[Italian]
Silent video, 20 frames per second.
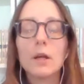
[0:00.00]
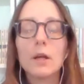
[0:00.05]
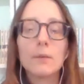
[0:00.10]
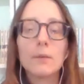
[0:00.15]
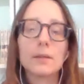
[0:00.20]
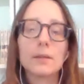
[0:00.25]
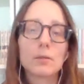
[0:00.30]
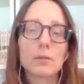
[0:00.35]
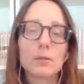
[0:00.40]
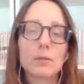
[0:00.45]

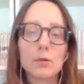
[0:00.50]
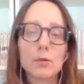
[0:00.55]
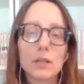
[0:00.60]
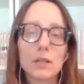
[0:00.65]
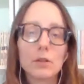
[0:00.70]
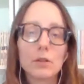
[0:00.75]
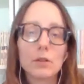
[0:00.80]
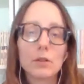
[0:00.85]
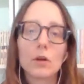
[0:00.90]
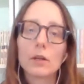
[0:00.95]
mentre quello
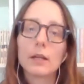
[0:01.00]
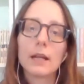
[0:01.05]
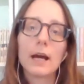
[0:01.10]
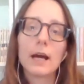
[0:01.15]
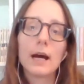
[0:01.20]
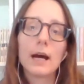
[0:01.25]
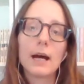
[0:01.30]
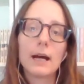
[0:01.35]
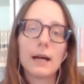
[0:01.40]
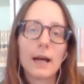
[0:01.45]
da
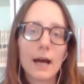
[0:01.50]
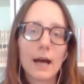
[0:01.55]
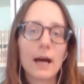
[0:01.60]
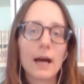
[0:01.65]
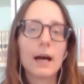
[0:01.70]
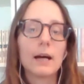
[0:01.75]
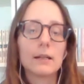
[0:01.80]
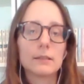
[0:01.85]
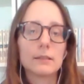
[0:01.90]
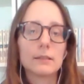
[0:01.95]
donna
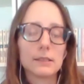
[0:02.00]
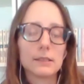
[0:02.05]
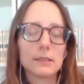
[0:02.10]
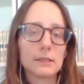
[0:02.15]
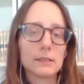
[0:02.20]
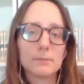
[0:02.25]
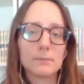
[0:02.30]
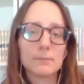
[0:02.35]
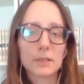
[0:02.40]
ha eh,